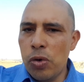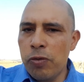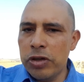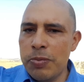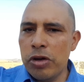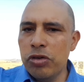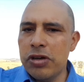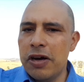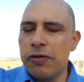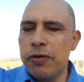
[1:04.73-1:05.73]
você pode
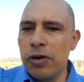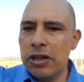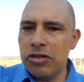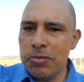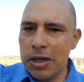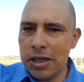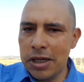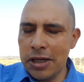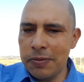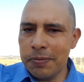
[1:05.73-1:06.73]
usar folhas de
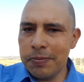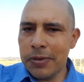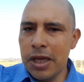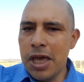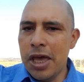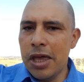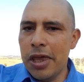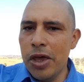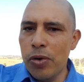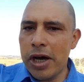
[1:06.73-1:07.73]
manga,
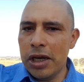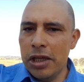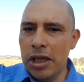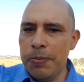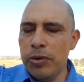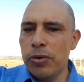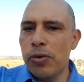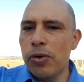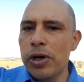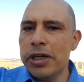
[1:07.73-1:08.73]
eucalipto,
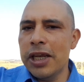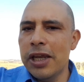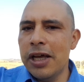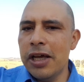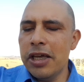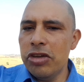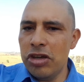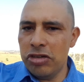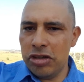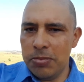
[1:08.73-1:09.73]
hortelã e
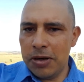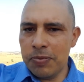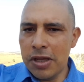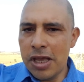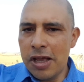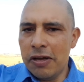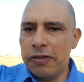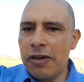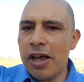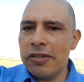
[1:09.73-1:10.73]
gengibre.
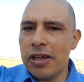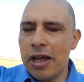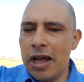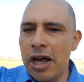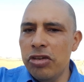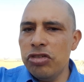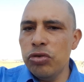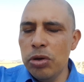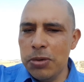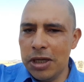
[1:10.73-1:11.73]
Faça antes de
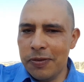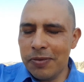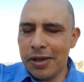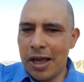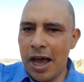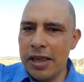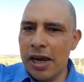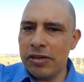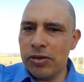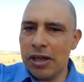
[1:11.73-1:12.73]
dormir a
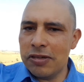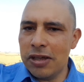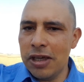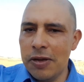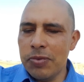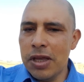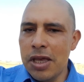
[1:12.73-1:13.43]
inalação caseira,